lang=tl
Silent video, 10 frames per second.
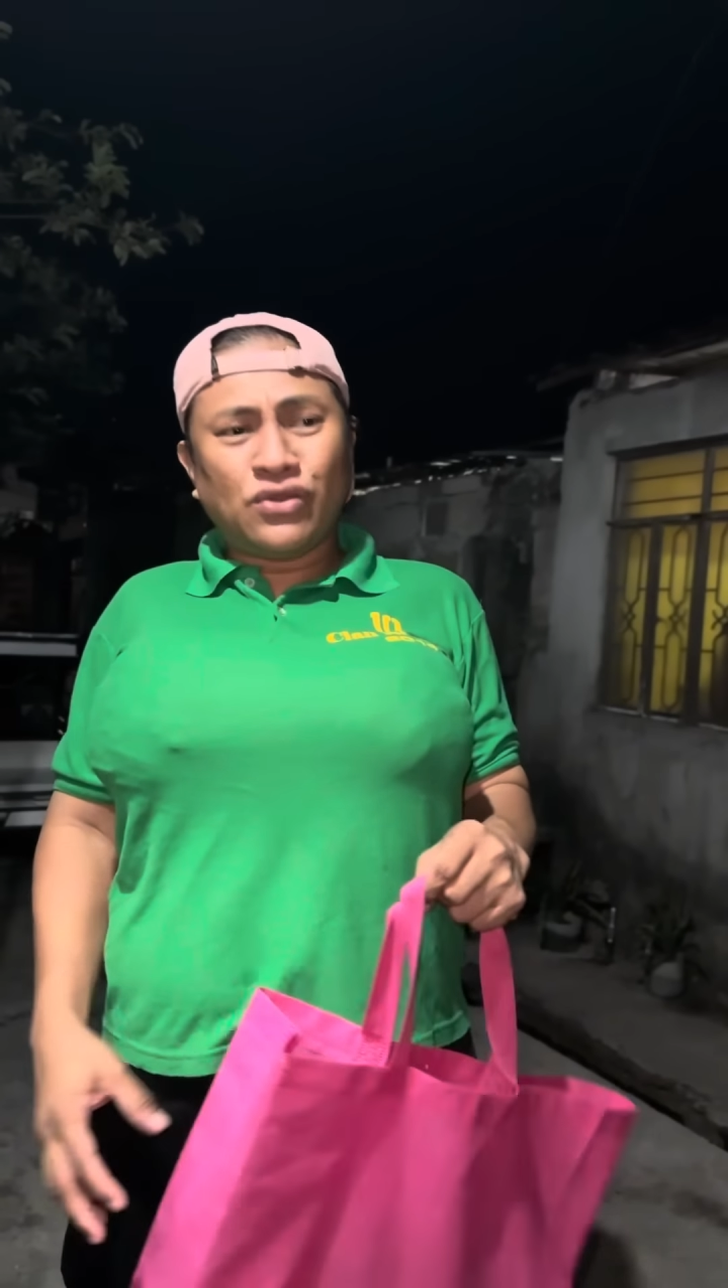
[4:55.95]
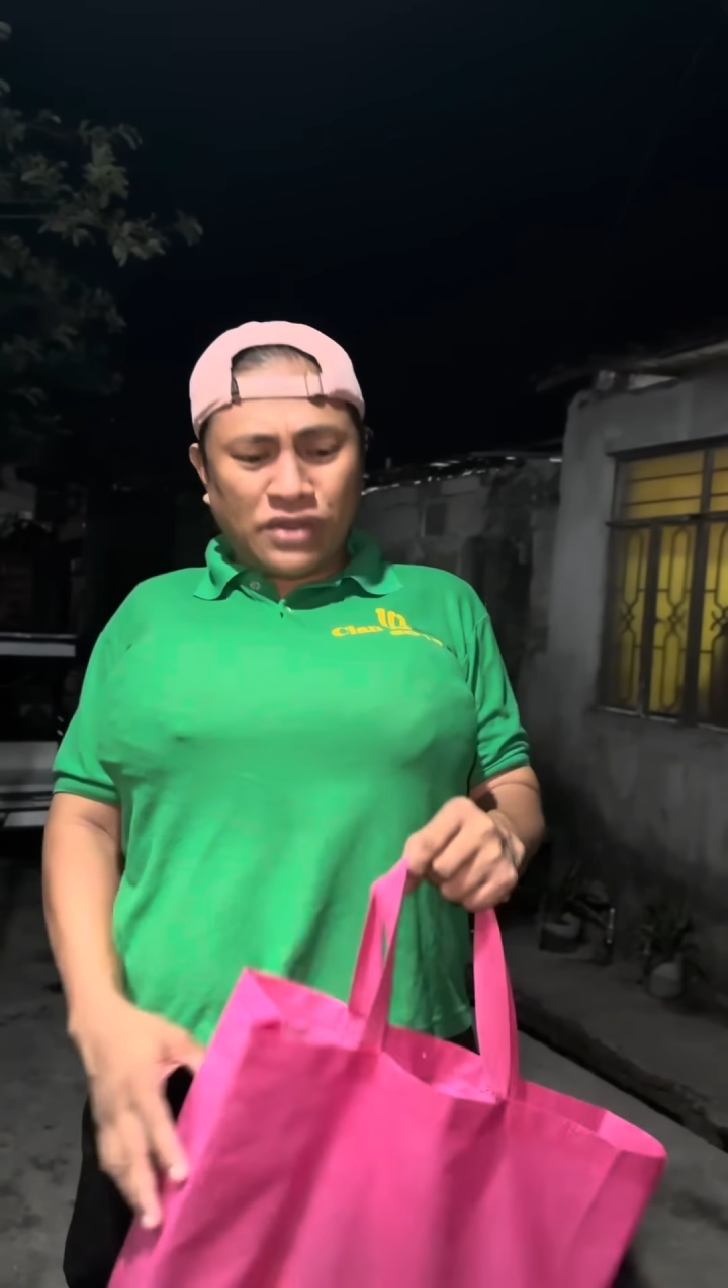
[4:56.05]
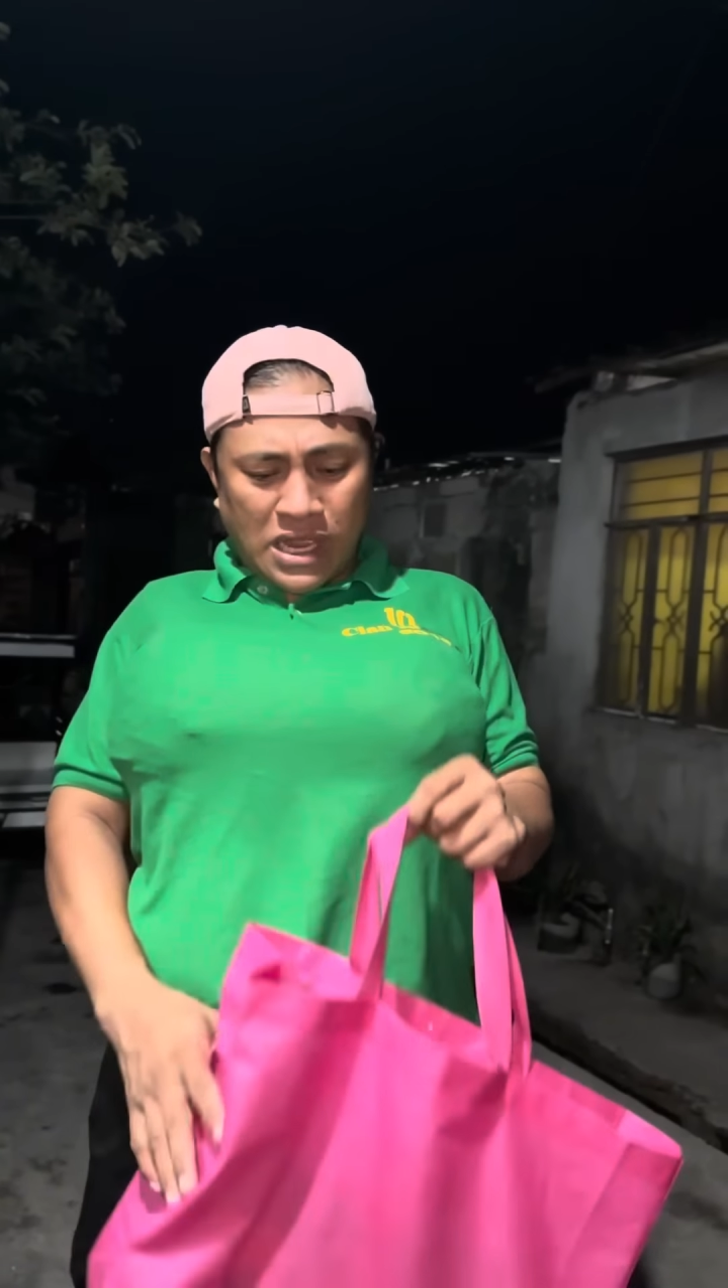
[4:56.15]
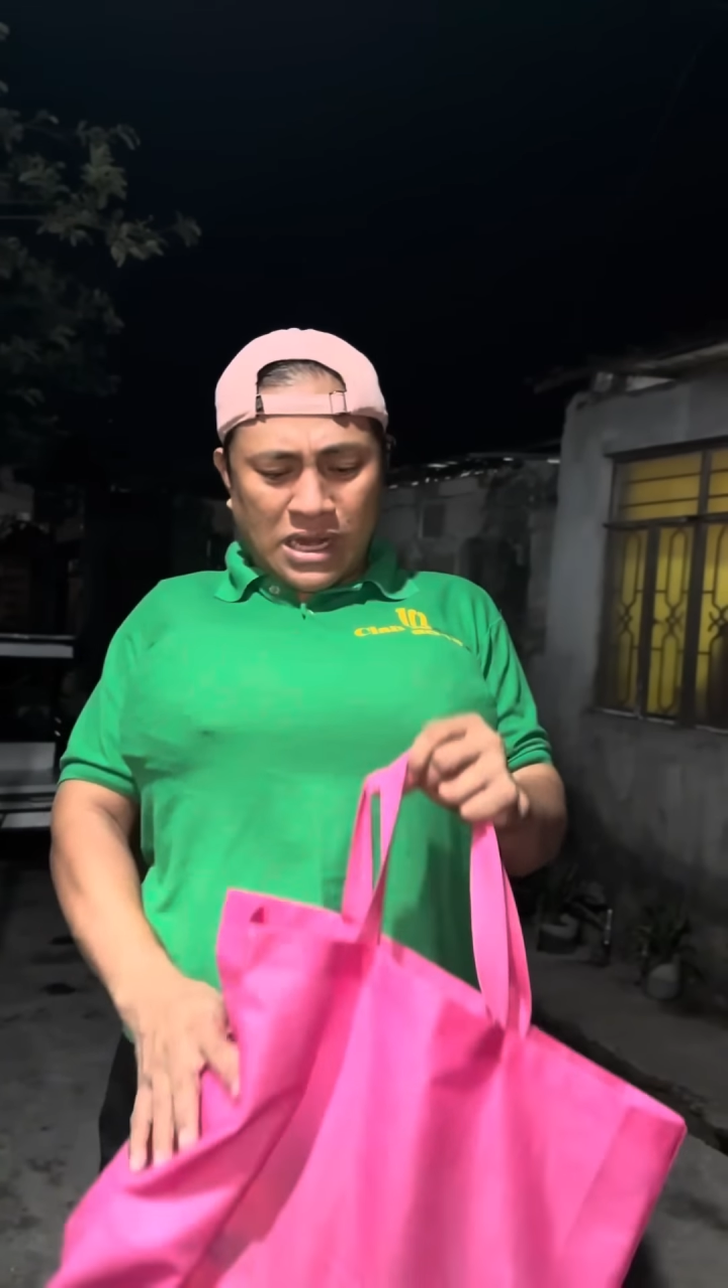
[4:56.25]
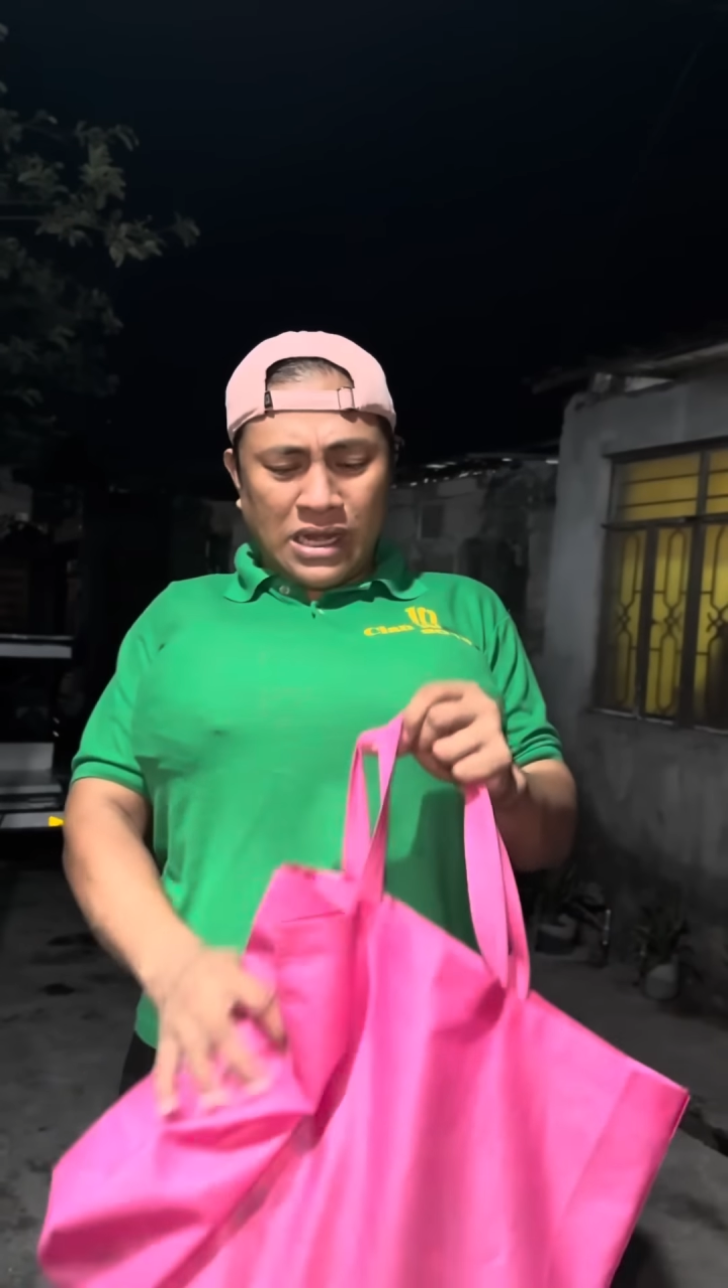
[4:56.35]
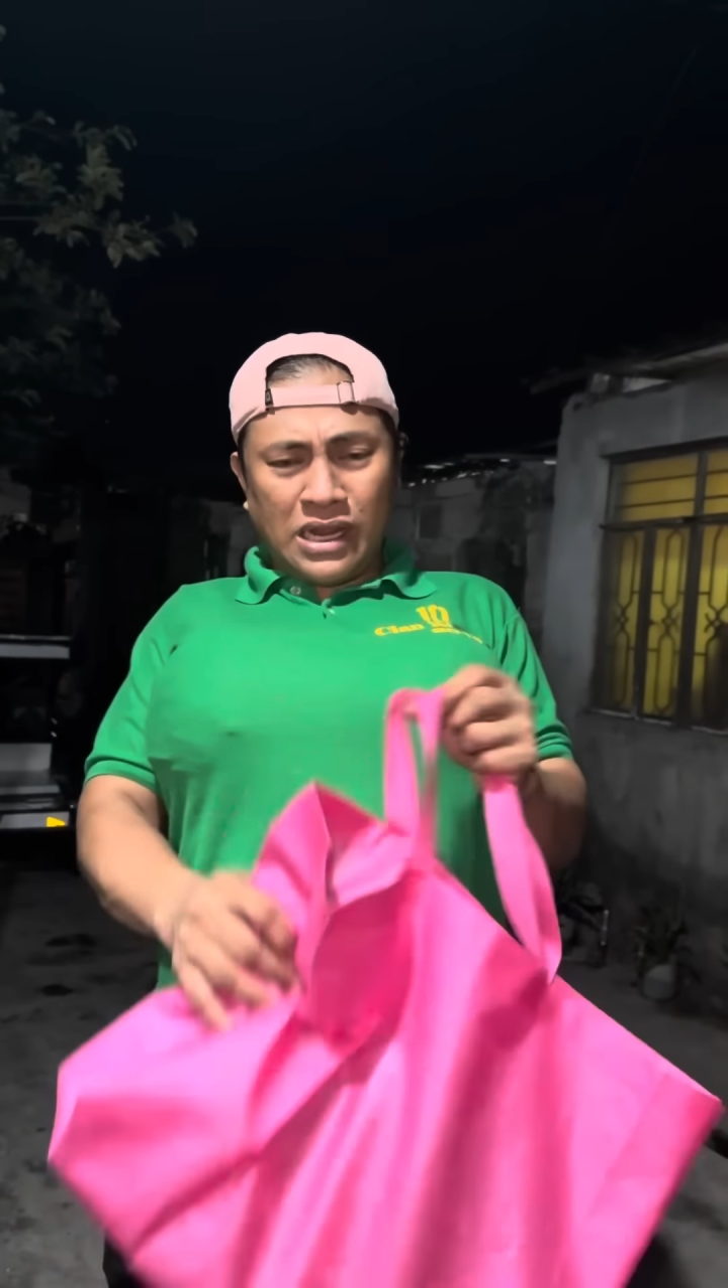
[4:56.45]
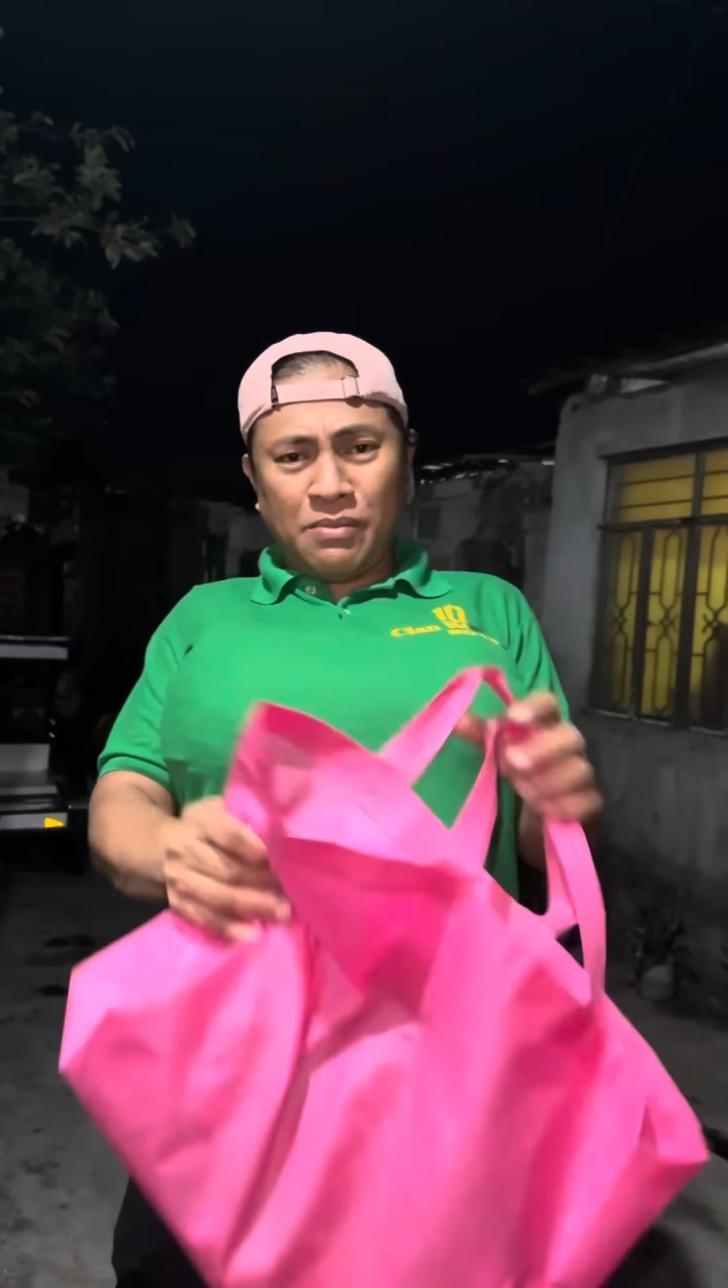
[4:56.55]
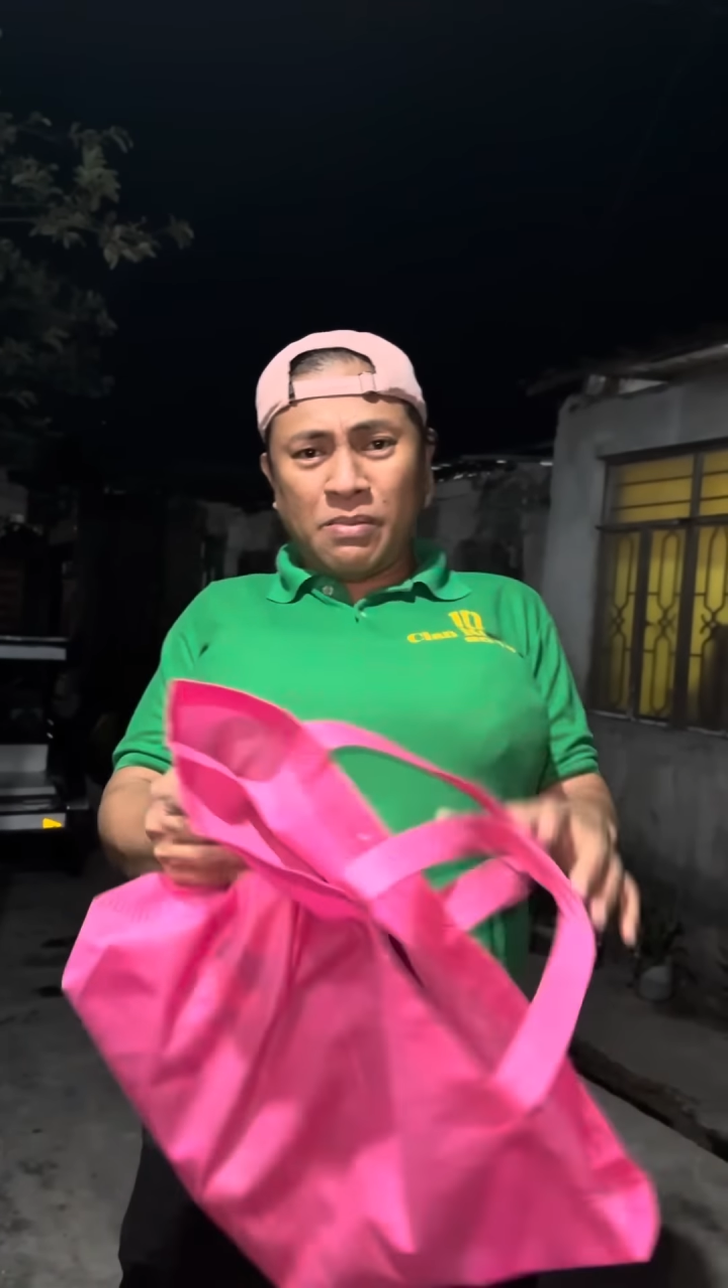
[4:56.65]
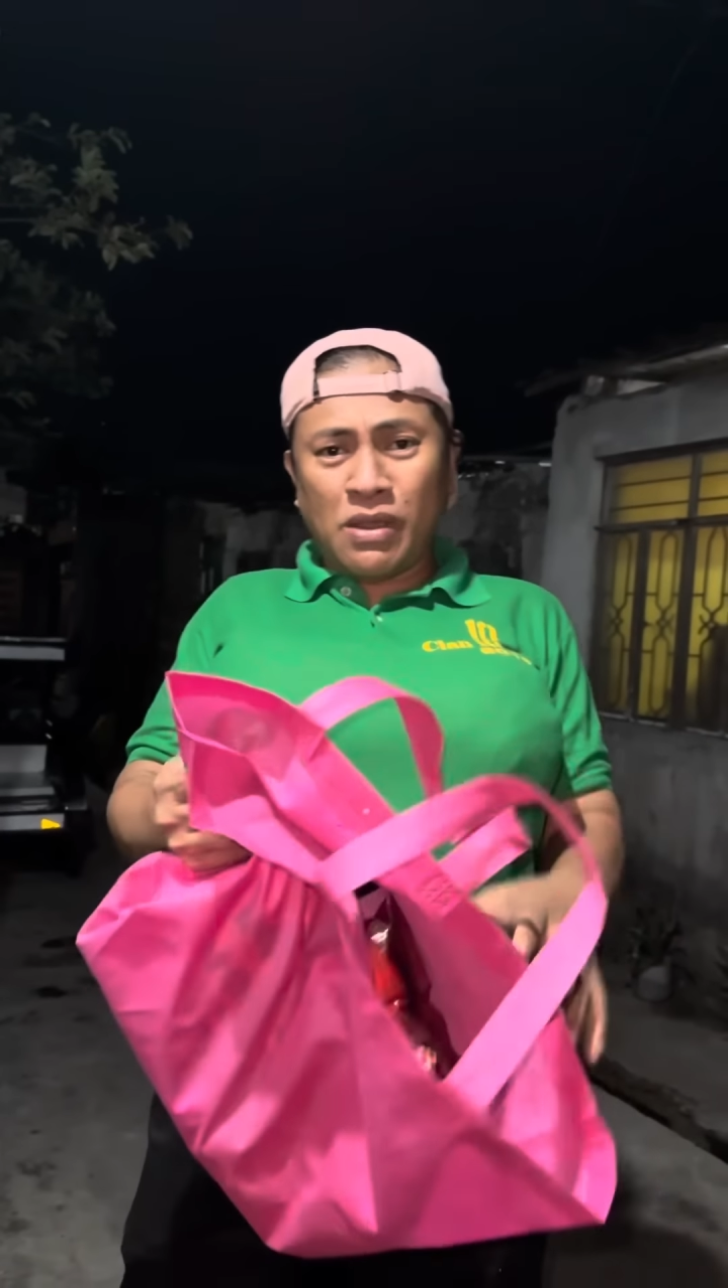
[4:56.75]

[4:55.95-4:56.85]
dahil ibibigay